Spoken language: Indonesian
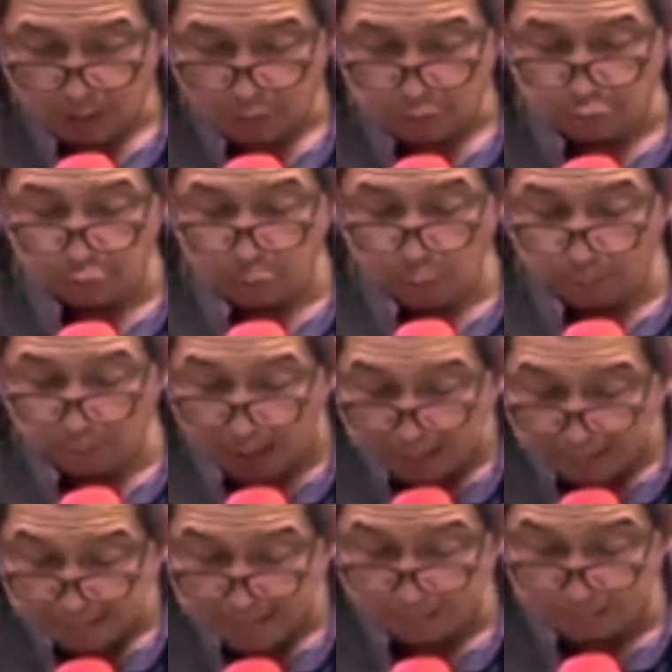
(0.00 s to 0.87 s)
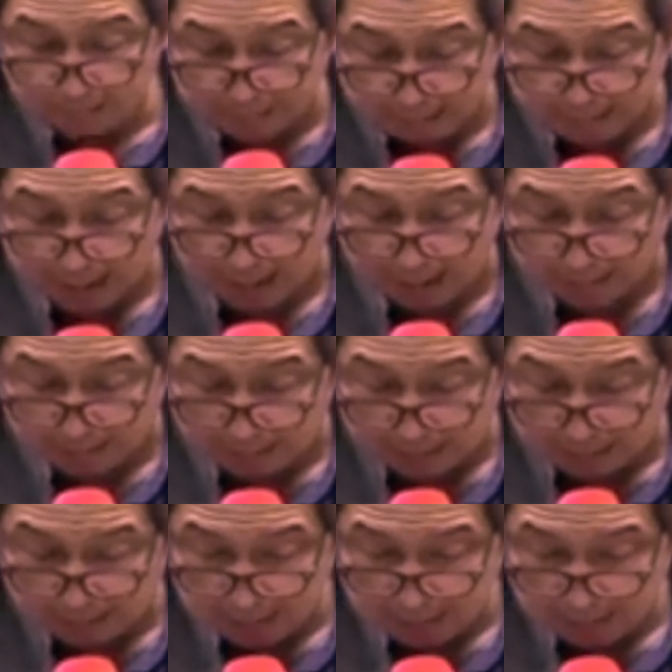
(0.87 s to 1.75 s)
Supaya mereka
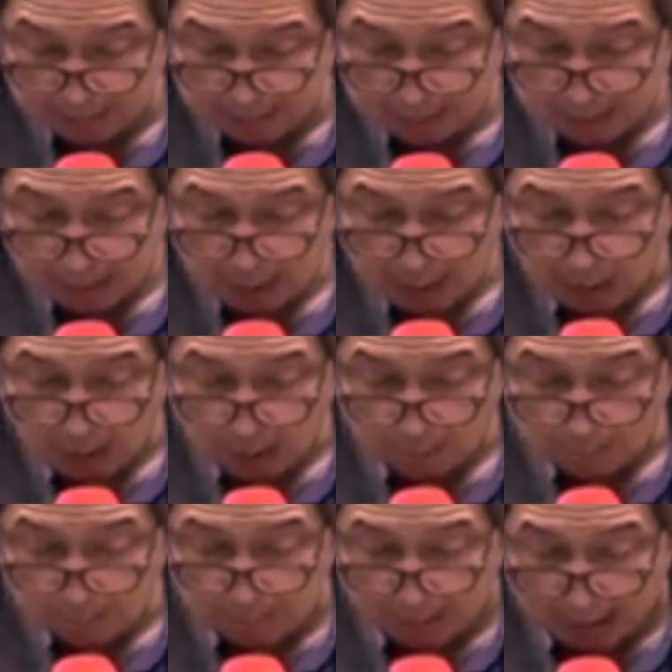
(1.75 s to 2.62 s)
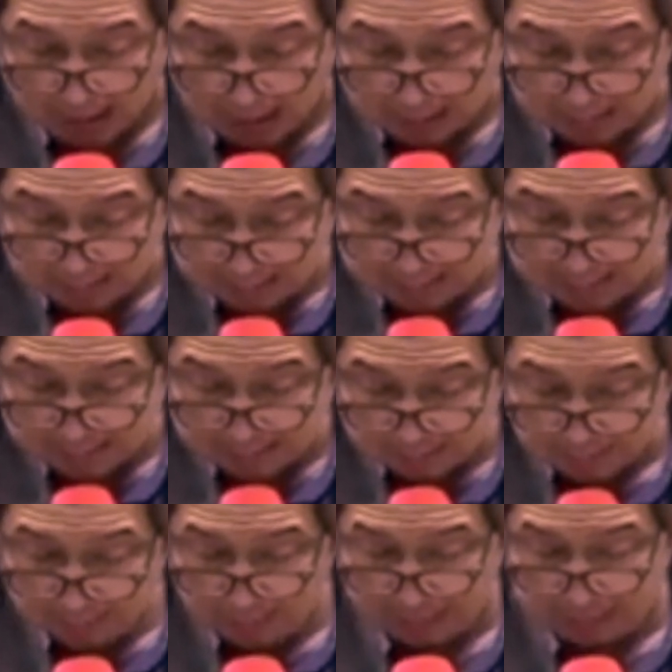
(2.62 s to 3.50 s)
apa? Balik
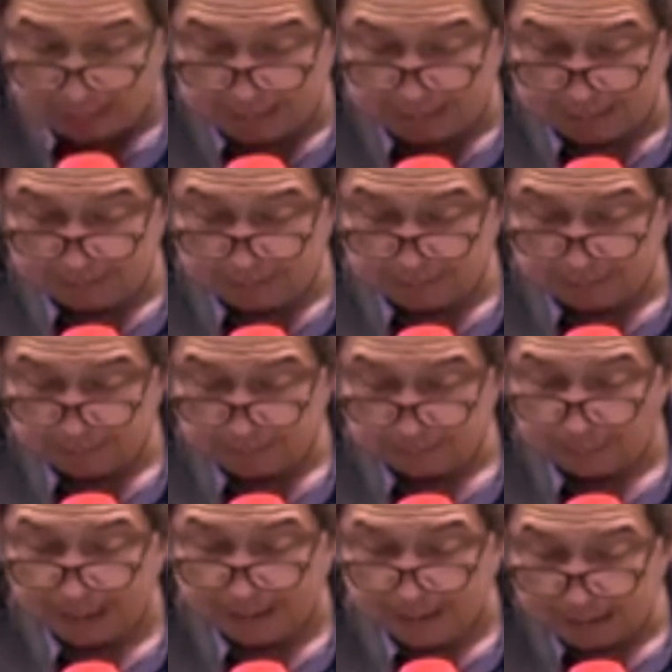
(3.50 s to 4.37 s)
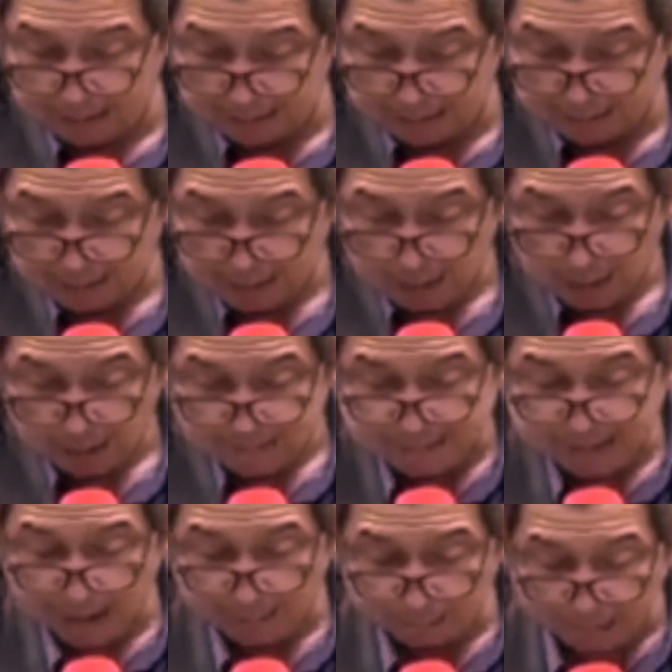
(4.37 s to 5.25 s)
kembali. Bayangin,
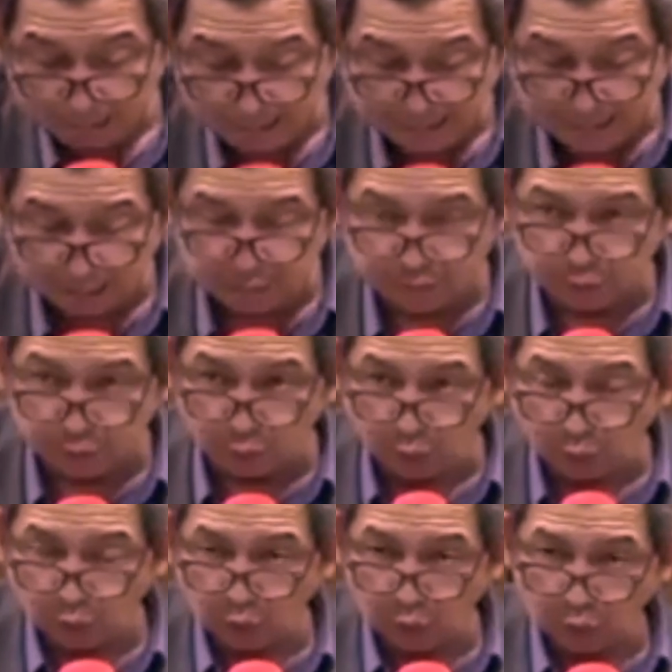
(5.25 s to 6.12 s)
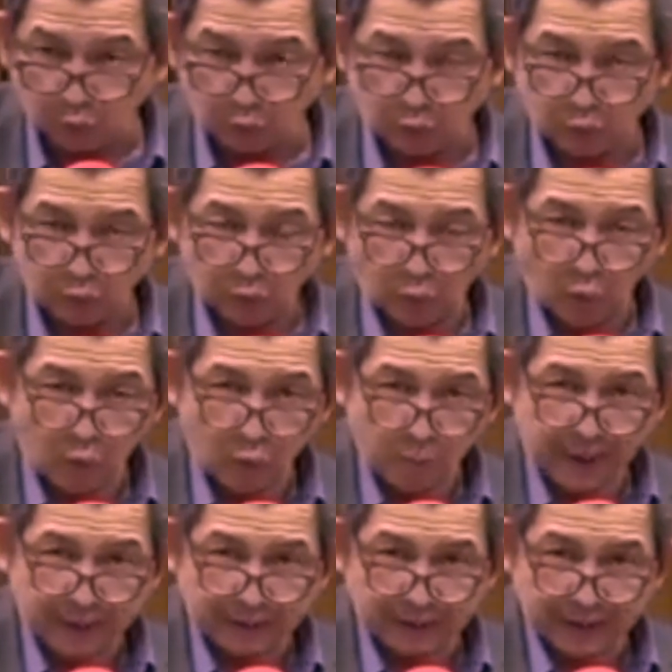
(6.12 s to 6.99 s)
siapa yang suruh
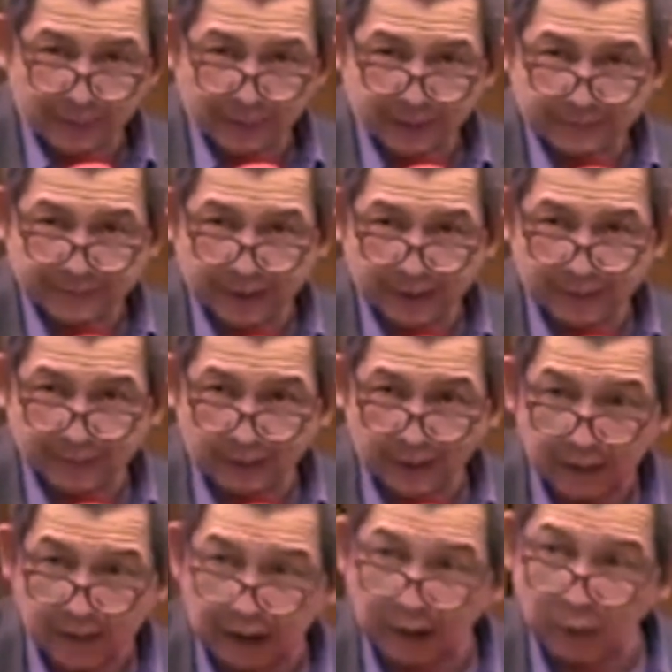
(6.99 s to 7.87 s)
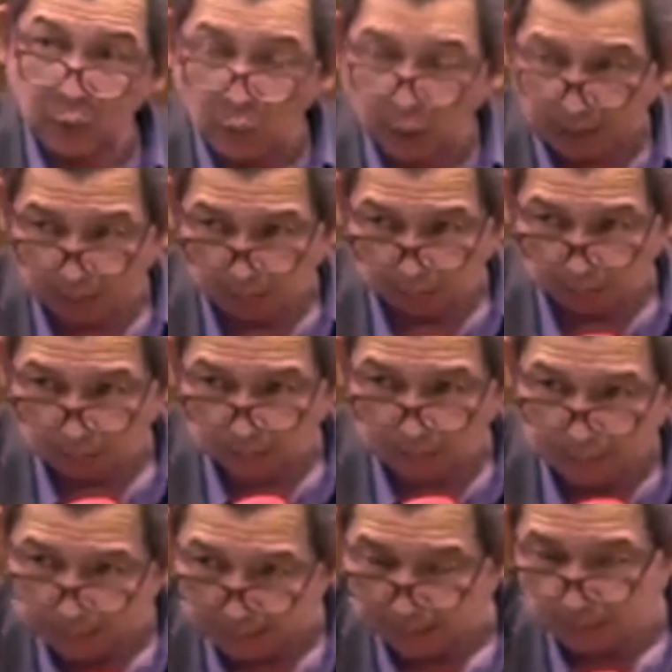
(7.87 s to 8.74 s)
umatnya bangsa Israel keluar
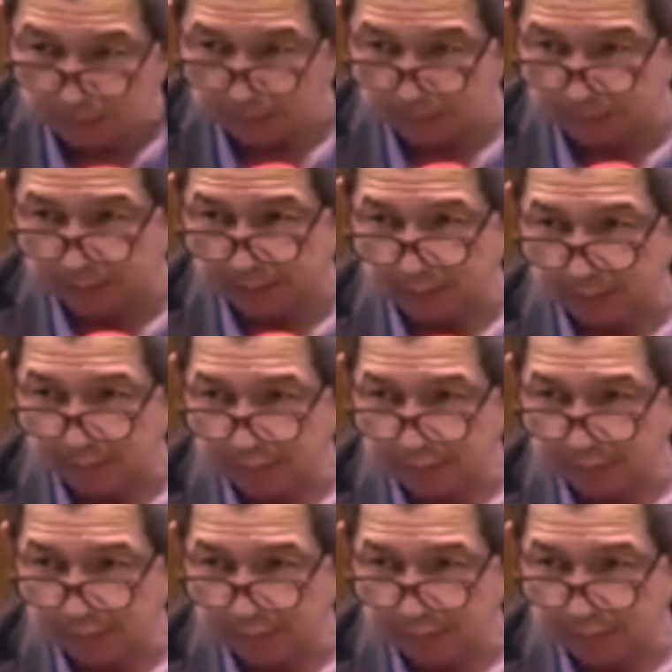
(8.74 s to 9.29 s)
dari tanah Mesir?